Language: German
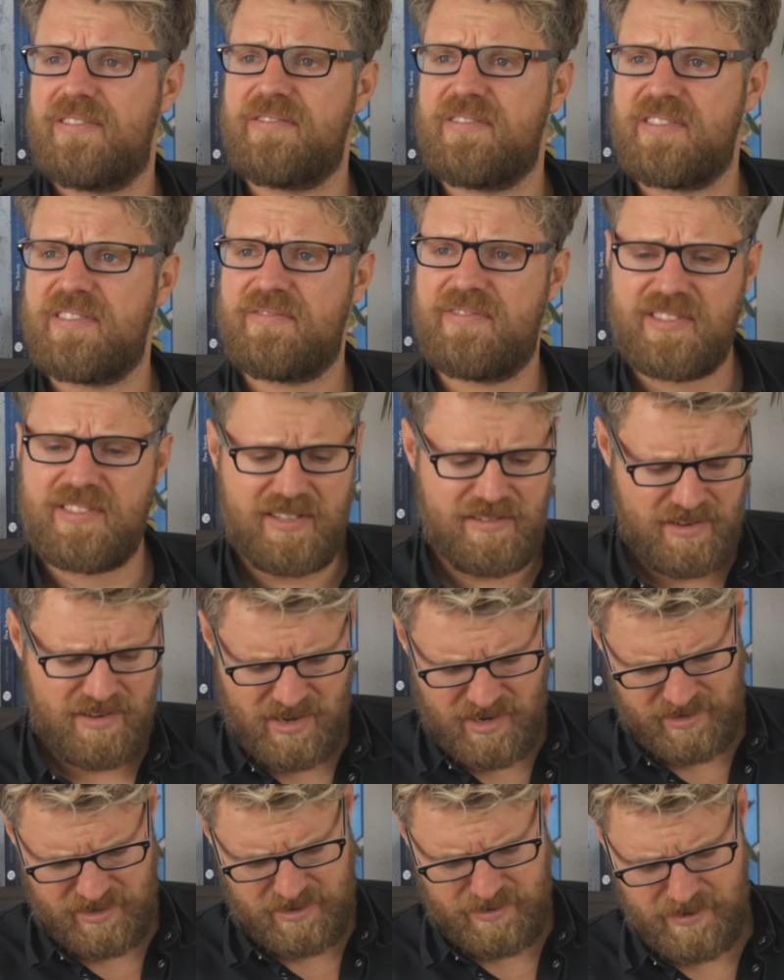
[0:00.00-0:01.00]
Was willst du
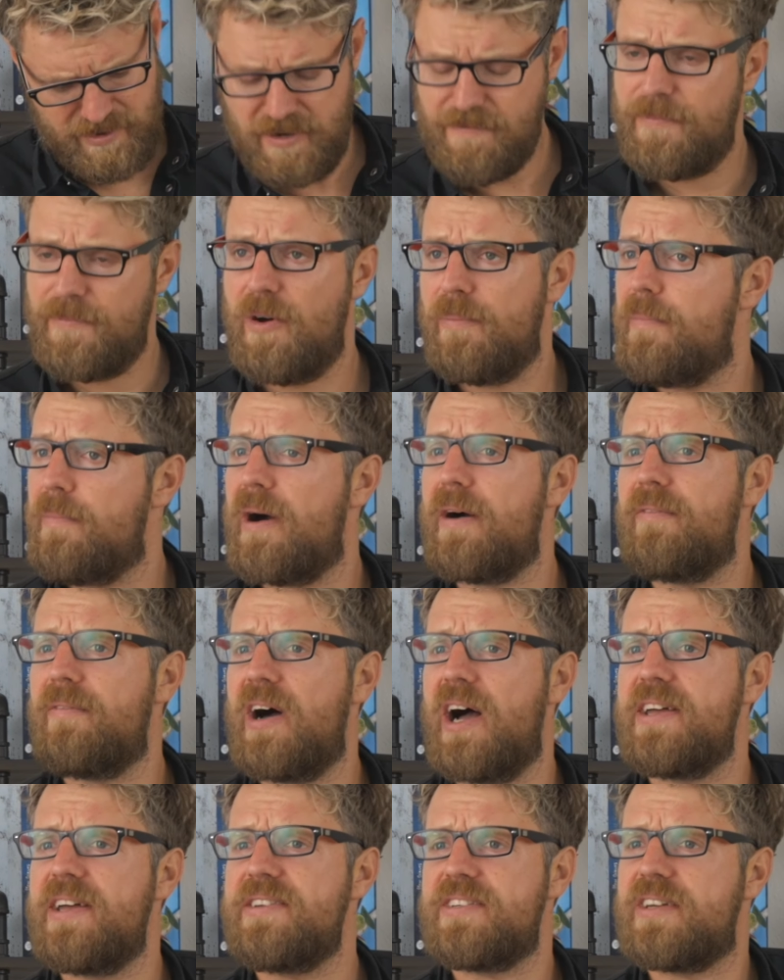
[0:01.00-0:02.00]
sagen? Komm, wir machen wir
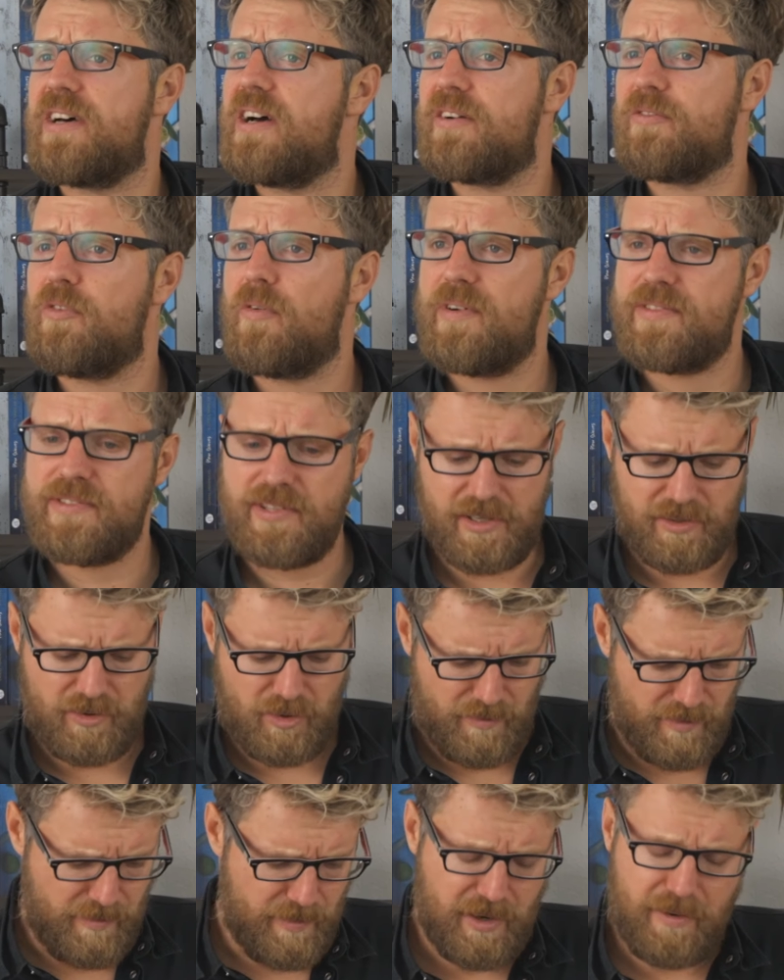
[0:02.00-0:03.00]
einen Tag, wo wir sagen,
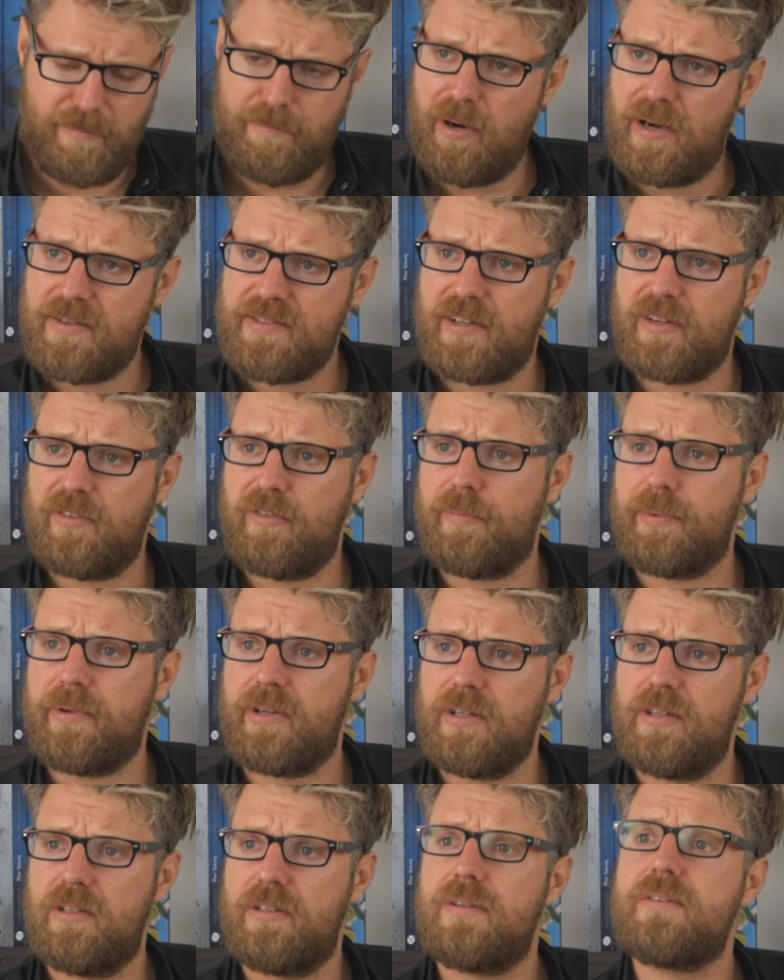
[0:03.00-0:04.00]
komm, wir machen ein paar Sachen um den
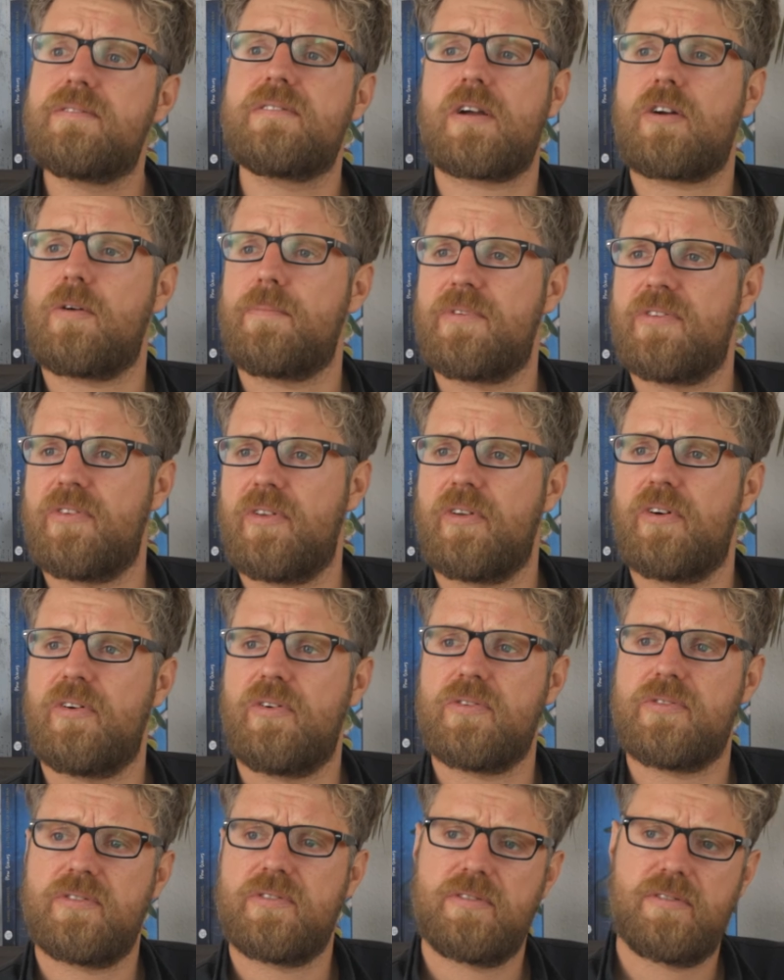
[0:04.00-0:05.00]
Grill. Zack, kommt die Sonne
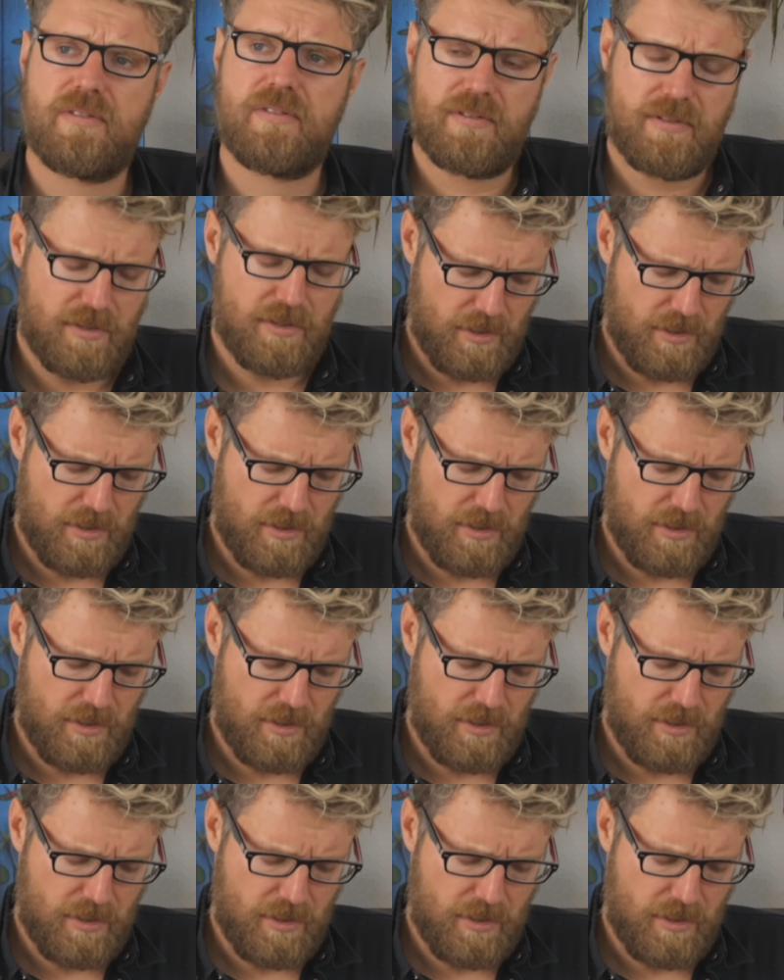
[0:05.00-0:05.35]
raus. Ne?